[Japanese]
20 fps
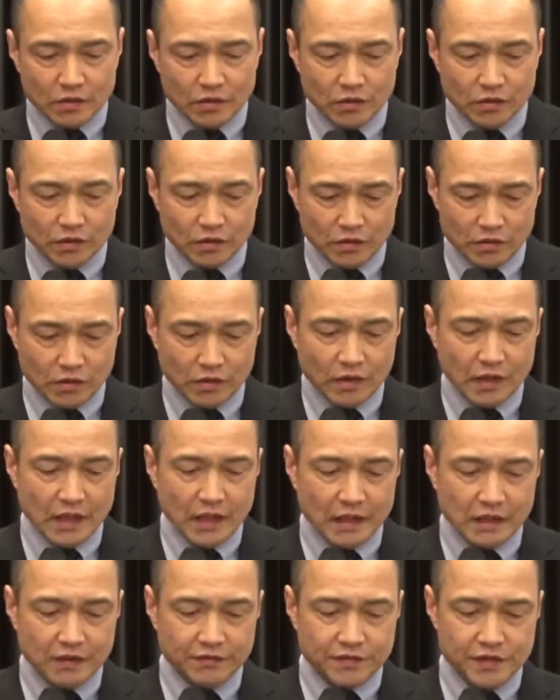心
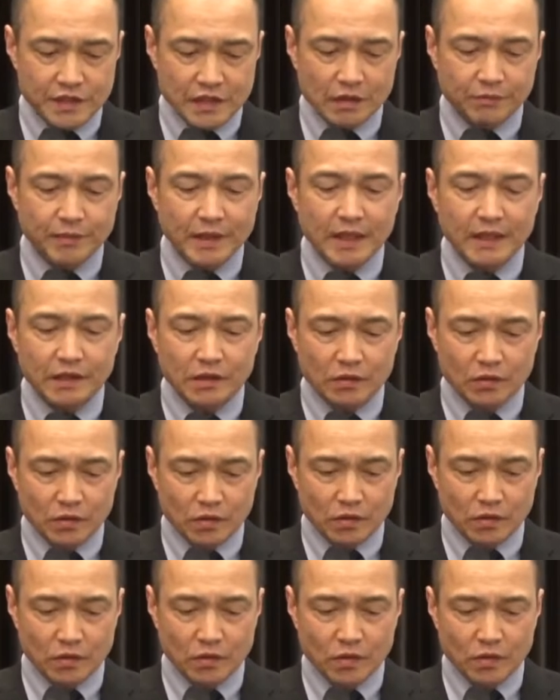と
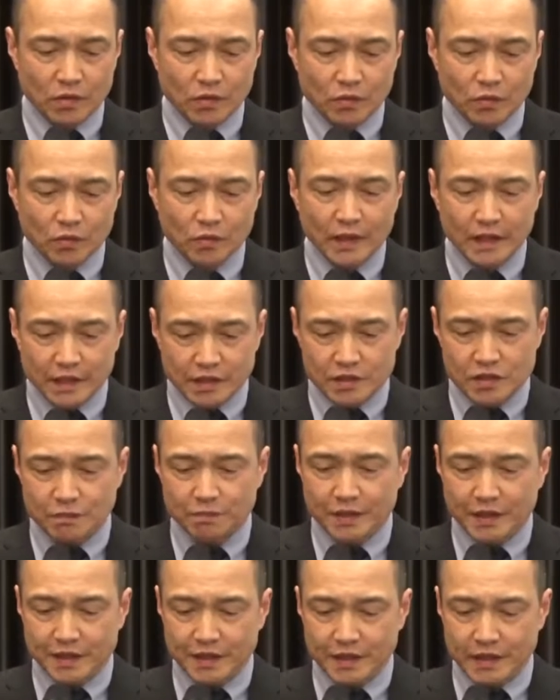アーティフィシャル・マインド」は
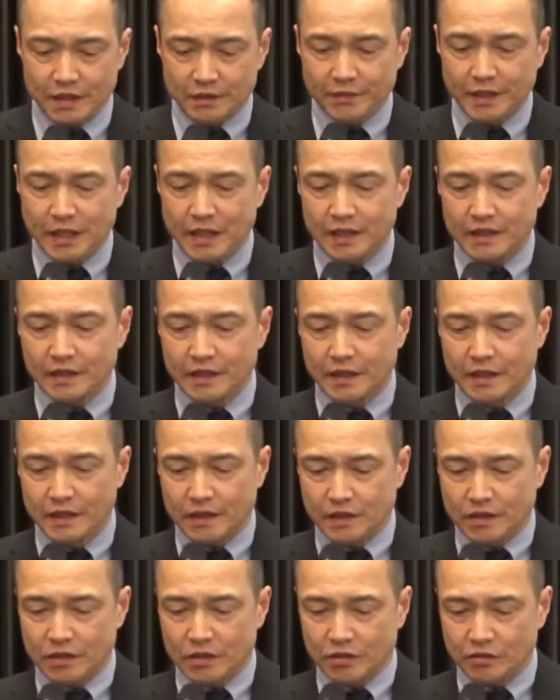出版されたばかりで